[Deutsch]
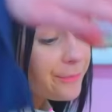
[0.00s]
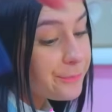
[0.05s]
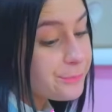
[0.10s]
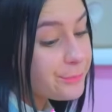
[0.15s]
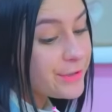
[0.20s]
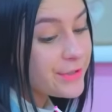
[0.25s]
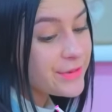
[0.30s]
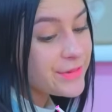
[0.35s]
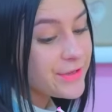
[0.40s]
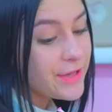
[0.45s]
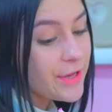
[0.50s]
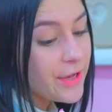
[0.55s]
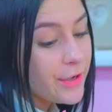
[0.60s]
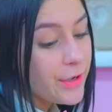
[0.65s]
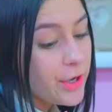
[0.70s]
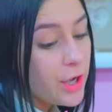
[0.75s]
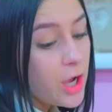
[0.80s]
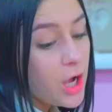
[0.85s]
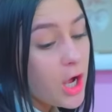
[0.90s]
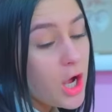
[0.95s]
Was ist da in
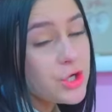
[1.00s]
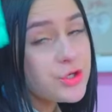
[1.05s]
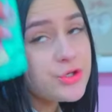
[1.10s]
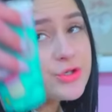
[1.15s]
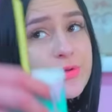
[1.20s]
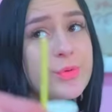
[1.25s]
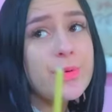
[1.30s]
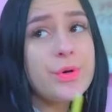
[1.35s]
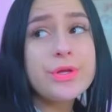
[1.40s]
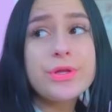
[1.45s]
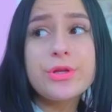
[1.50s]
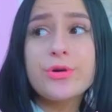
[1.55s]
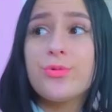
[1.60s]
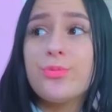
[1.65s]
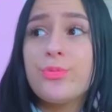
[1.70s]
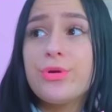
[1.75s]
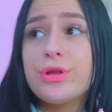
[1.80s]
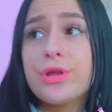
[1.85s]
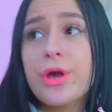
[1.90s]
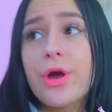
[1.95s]
meiner Schokolade?
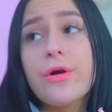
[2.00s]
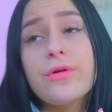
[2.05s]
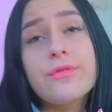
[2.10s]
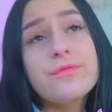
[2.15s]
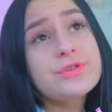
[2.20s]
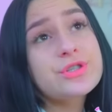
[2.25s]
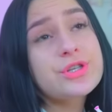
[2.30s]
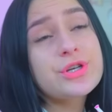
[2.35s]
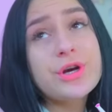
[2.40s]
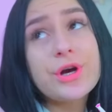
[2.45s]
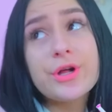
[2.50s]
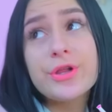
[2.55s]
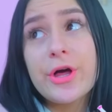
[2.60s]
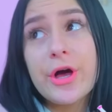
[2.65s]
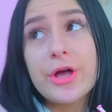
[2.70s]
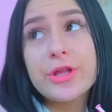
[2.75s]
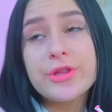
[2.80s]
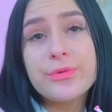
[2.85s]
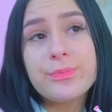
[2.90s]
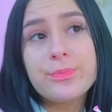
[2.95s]
Mädels, die
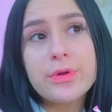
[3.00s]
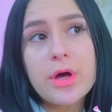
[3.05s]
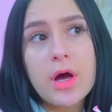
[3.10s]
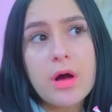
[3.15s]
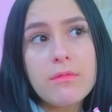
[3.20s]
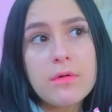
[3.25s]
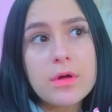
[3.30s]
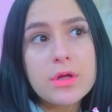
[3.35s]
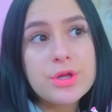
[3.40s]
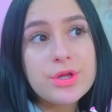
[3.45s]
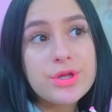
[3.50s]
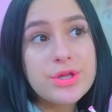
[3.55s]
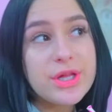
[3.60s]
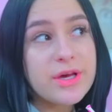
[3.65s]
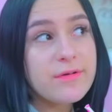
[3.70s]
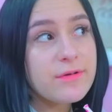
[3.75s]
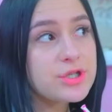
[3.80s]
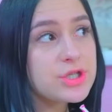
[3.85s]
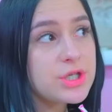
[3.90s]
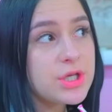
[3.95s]
Schokolade ist schlecht.
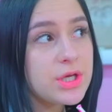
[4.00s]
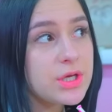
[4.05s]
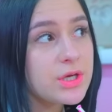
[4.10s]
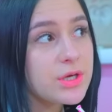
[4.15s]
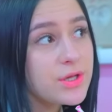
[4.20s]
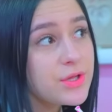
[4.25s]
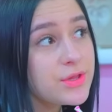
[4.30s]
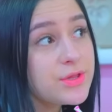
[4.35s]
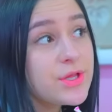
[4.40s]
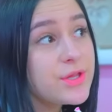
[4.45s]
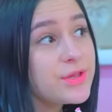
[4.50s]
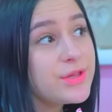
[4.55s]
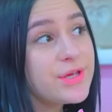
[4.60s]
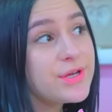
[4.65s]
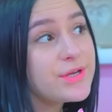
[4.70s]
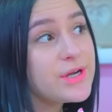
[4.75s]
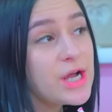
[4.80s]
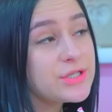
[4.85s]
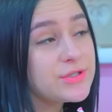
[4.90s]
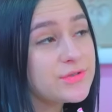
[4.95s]
Bitte ändere
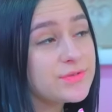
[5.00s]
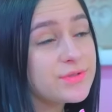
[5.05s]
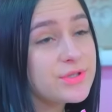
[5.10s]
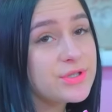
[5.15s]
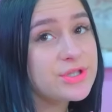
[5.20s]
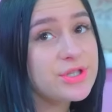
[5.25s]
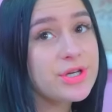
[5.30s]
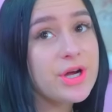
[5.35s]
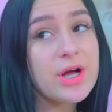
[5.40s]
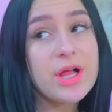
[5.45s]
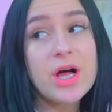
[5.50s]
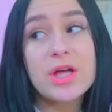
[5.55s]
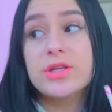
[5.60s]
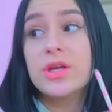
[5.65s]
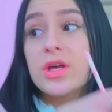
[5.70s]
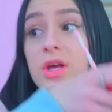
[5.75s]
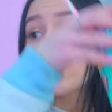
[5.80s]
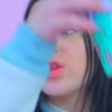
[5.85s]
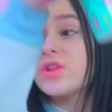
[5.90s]
das. Ich möchte eine